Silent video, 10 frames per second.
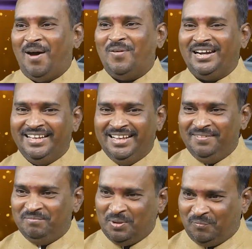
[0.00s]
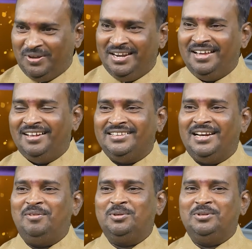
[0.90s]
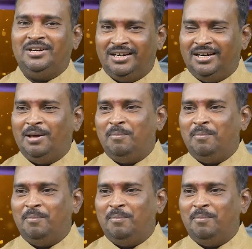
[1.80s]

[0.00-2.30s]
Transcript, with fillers: కాబట్టి ఈ ఫీలింగ్ అంత ఎలా ఉంటుందంటే